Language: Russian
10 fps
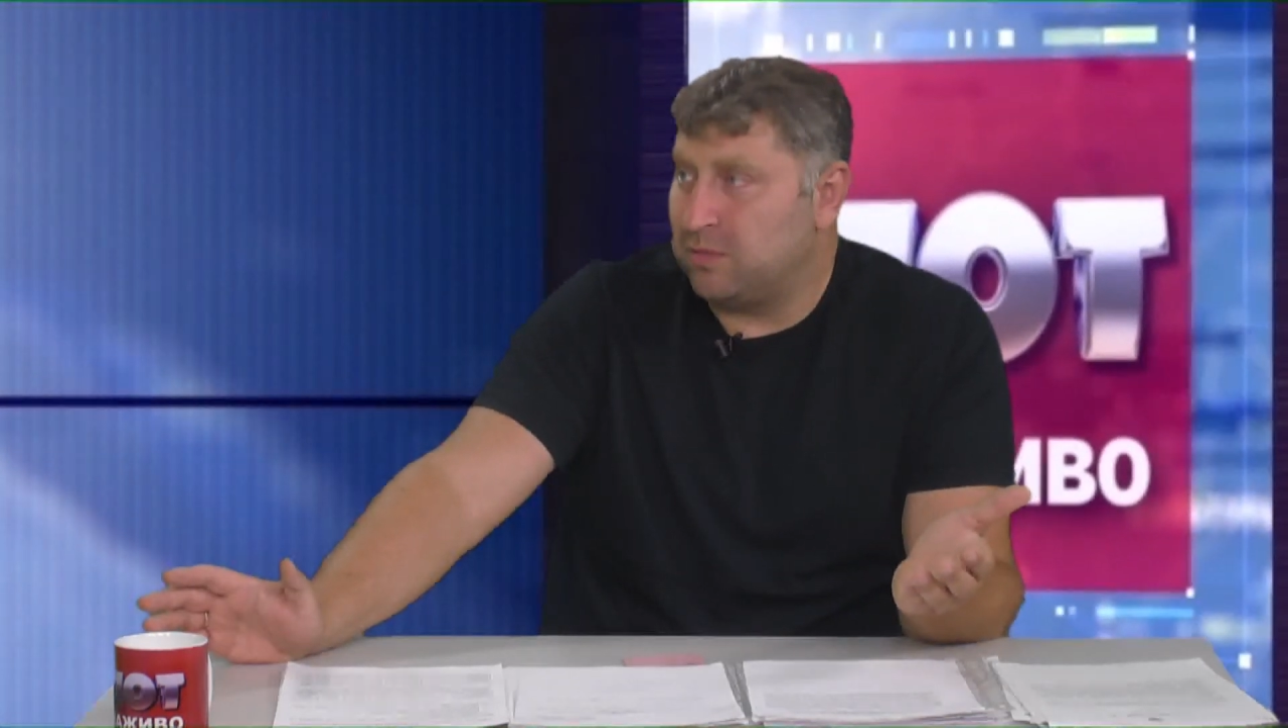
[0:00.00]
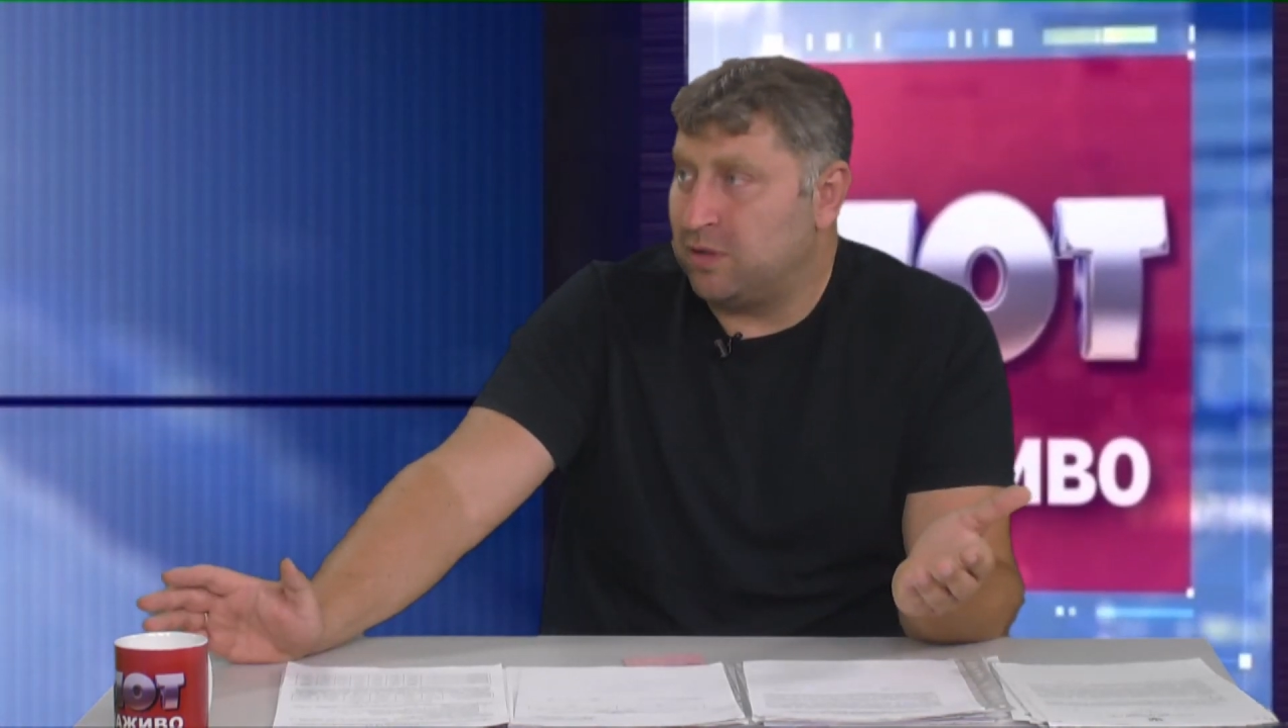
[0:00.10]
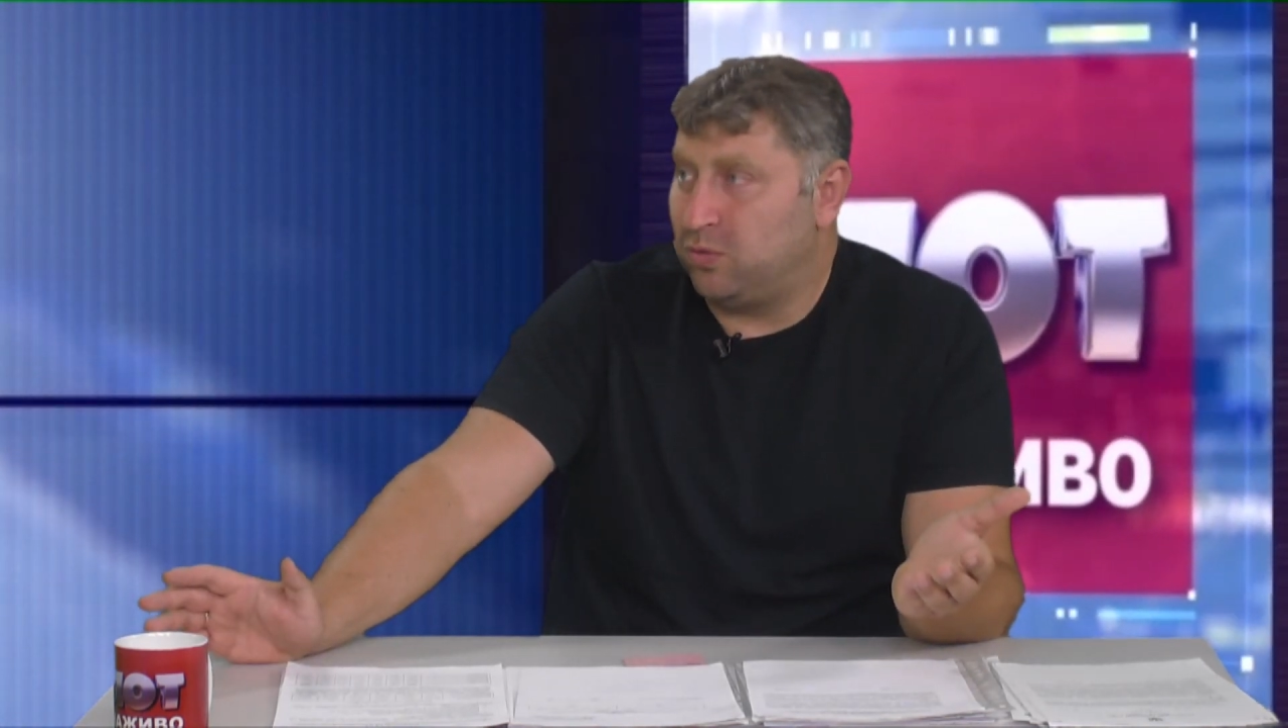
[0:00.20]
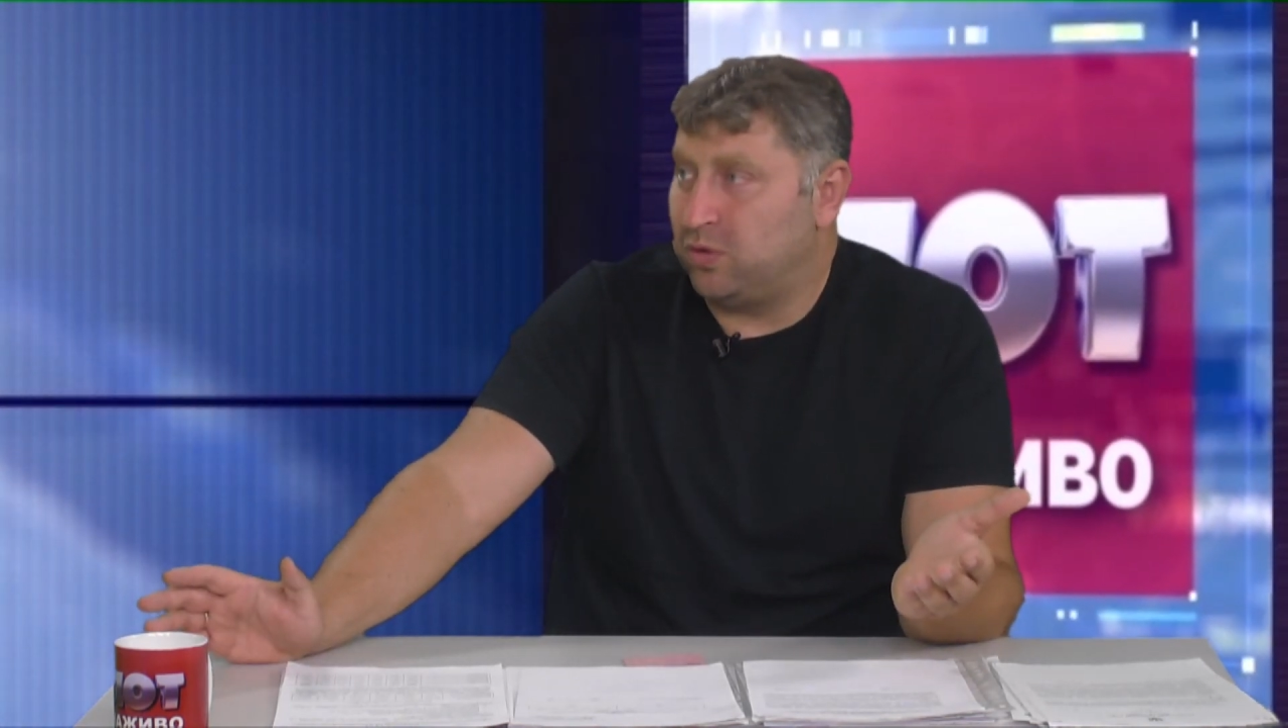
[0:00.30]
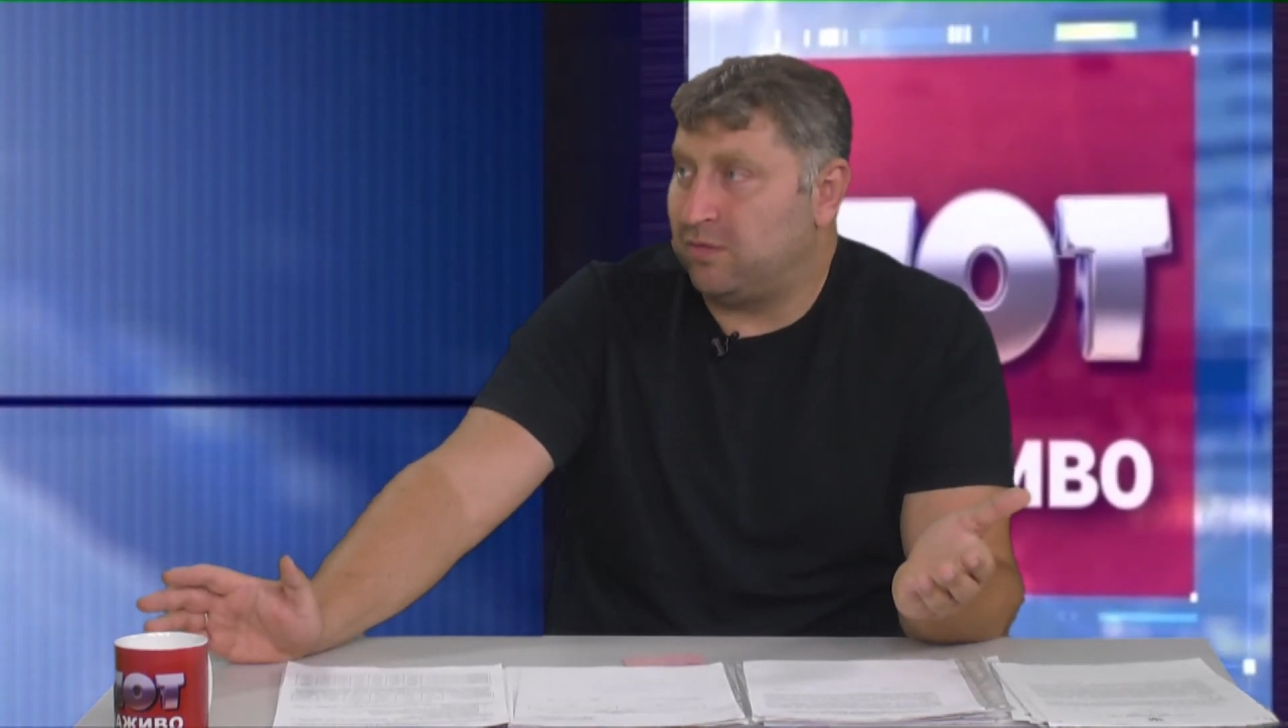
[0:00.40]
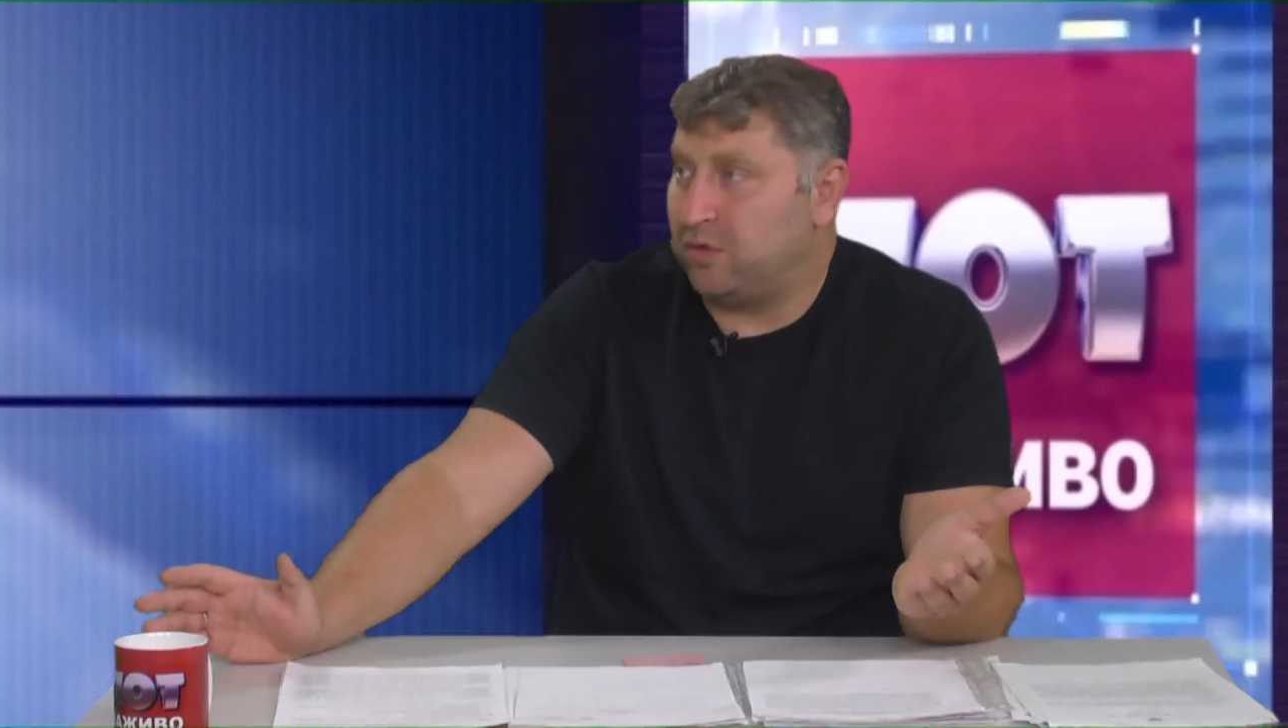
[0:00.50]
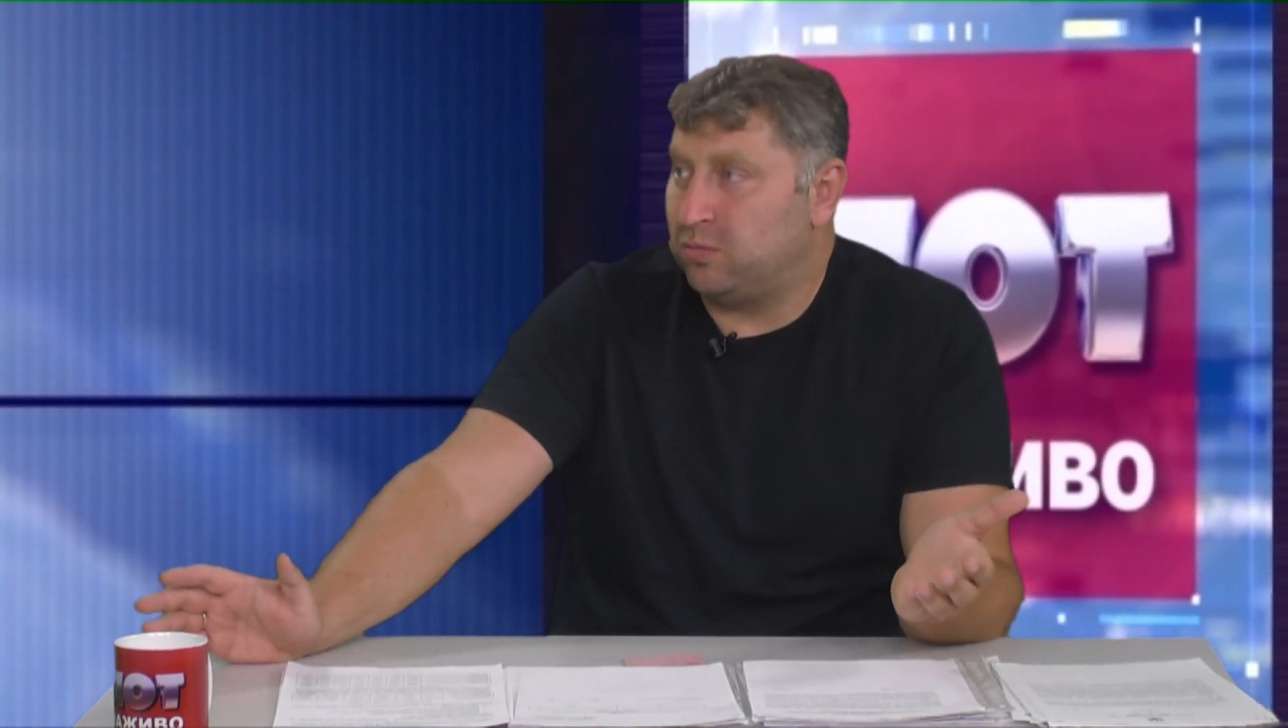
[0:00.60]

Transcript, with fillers: миллионов,